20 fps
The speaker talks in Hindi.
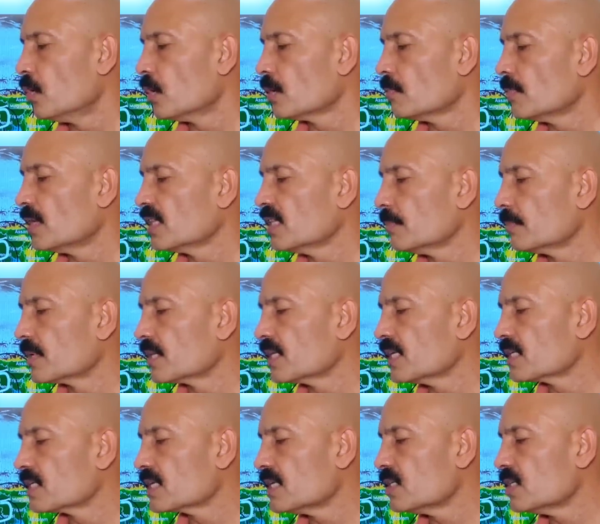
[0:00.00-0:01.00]
और मध्य
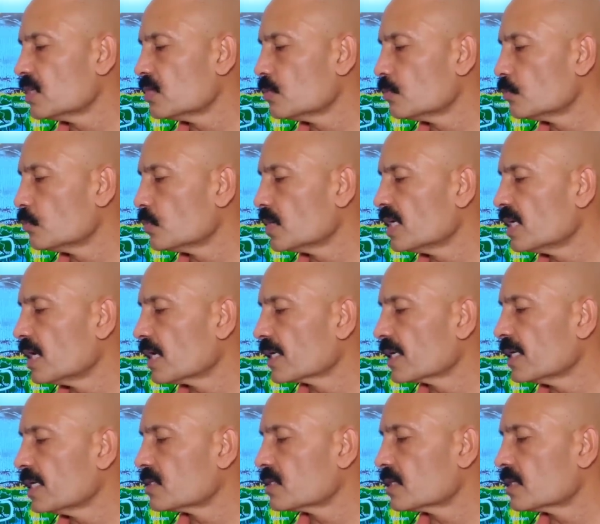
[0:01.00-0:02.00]
प्रदेश के ये जो पूरे
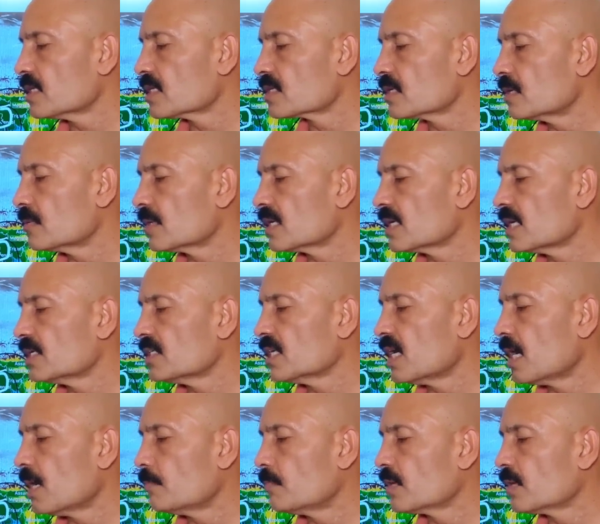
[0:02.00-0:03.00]
इलाके हैं छत्तीसगढ़ वगैरह
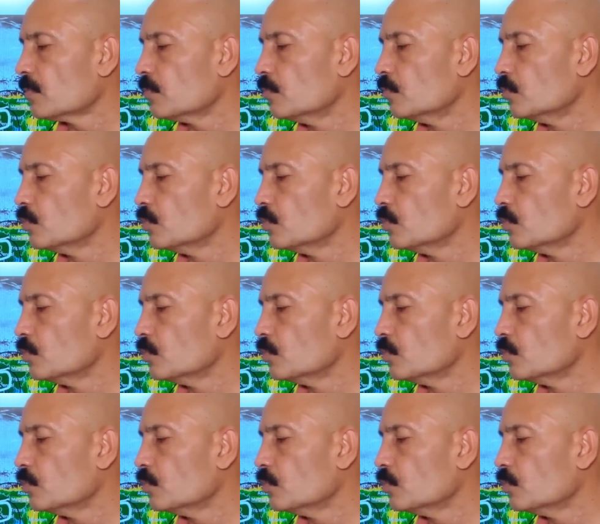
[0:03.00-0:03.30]
यहाँ पर